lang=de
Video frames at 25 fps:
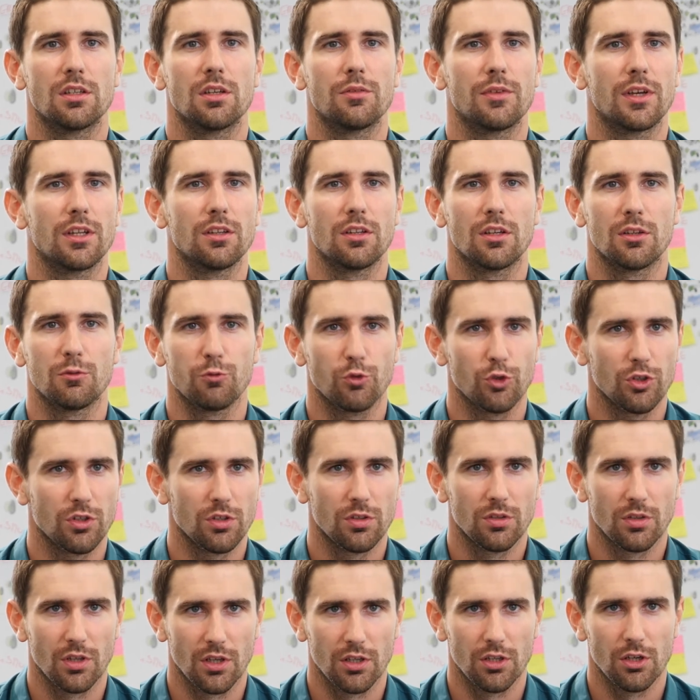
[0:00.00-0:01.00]
Die werden dann
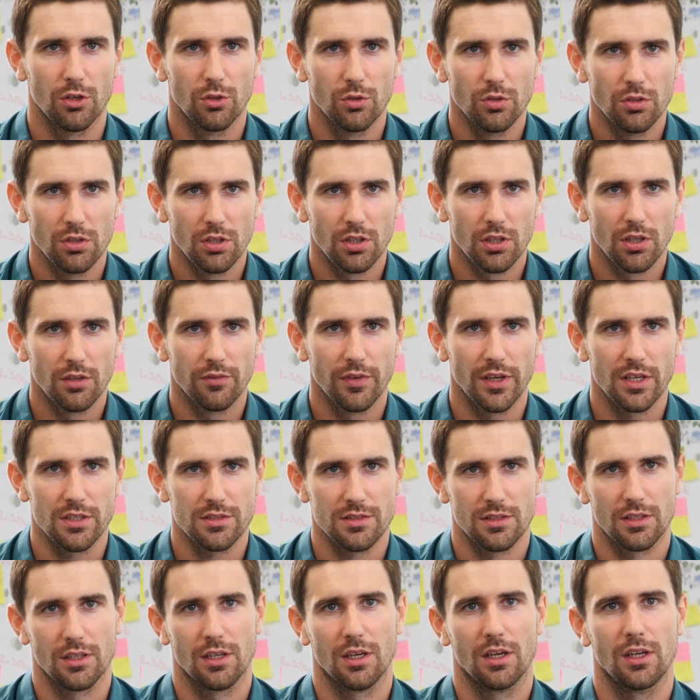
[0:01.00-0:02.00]
von Analytiker
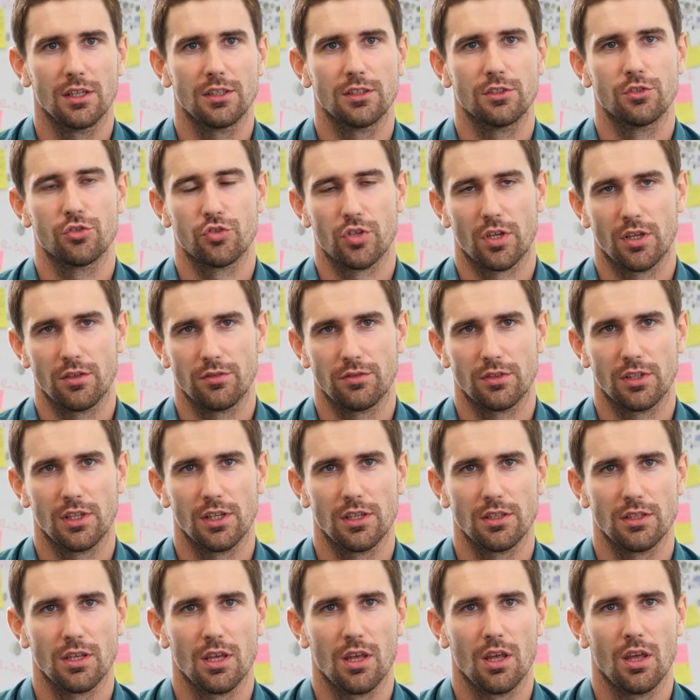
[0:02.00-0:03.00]
festgehalten
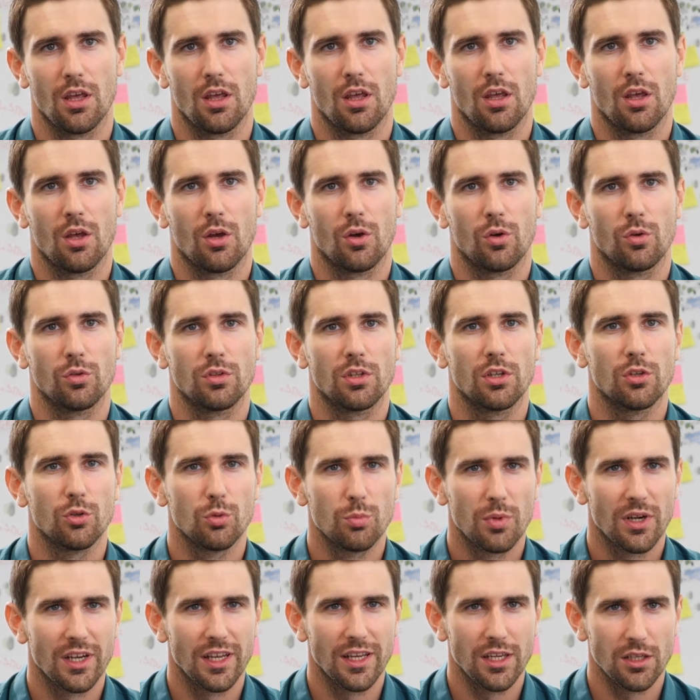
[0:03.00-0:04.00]
schriftlich und dann
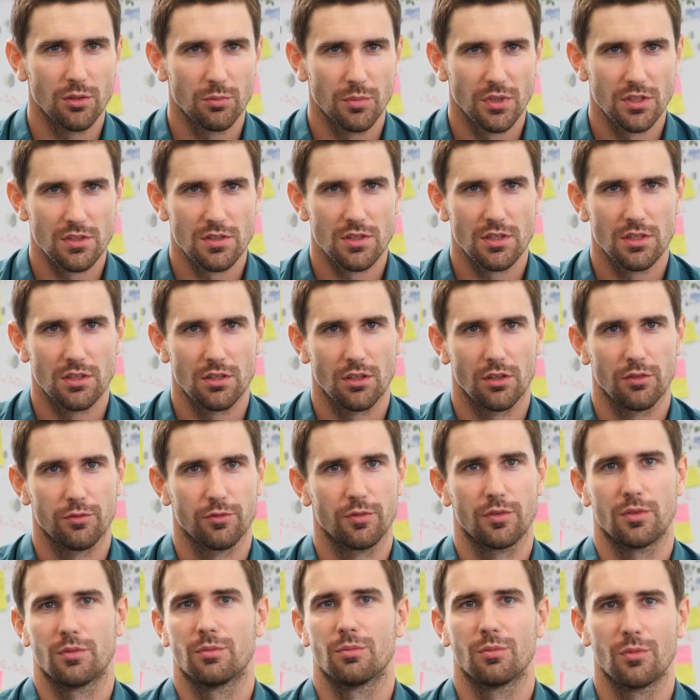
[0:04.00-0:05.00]
überlegt man sich
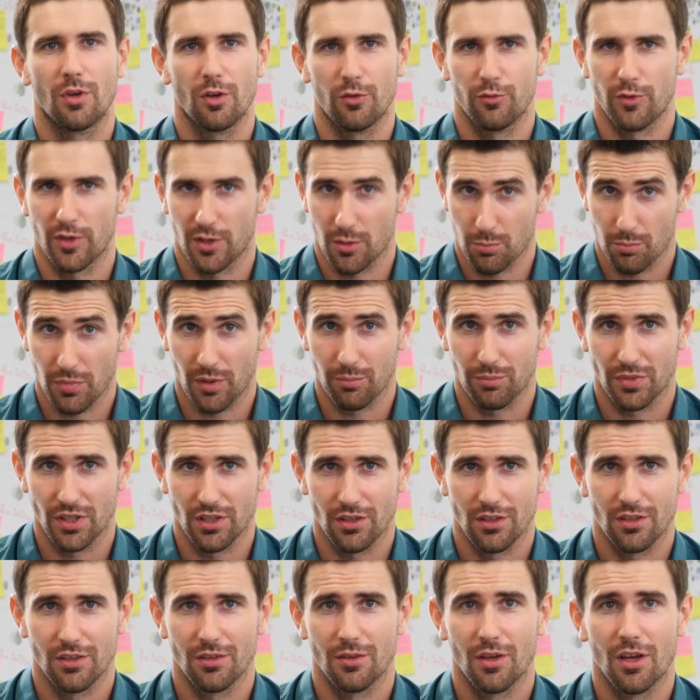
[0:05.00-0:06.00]
auf, auf einem
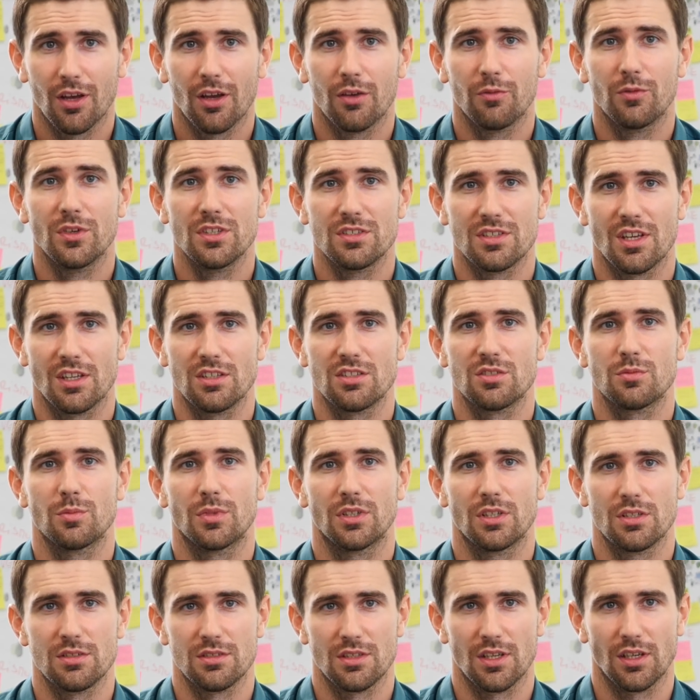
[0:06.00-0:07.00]
Papier, äh, wie setzt
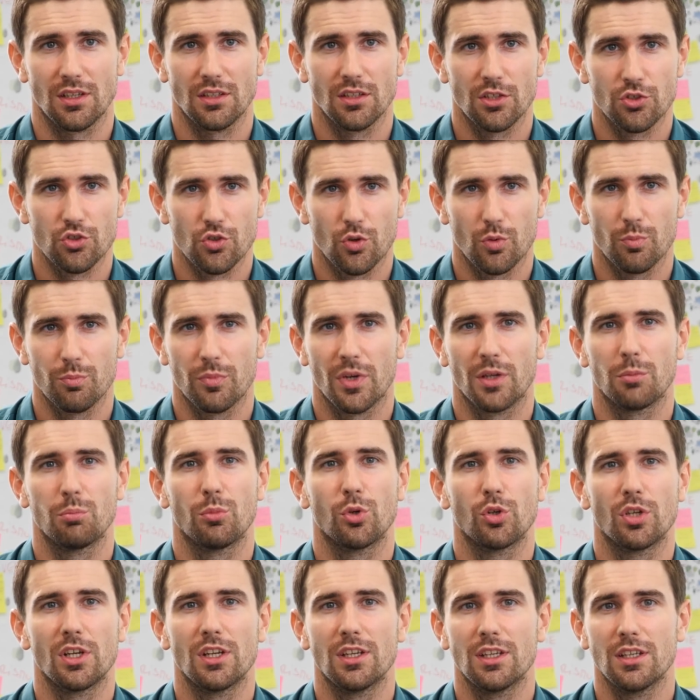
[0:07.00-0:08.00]
man das technisch um, man
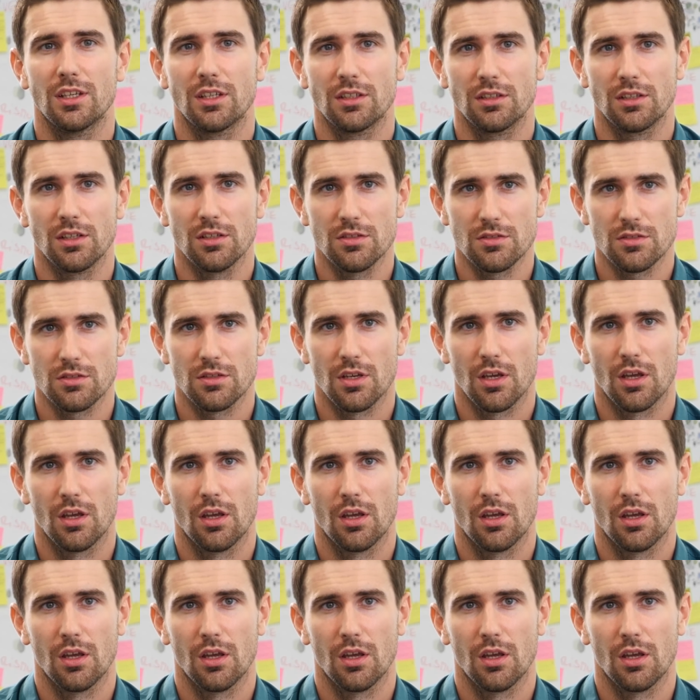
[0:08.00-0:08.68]
modelliert es,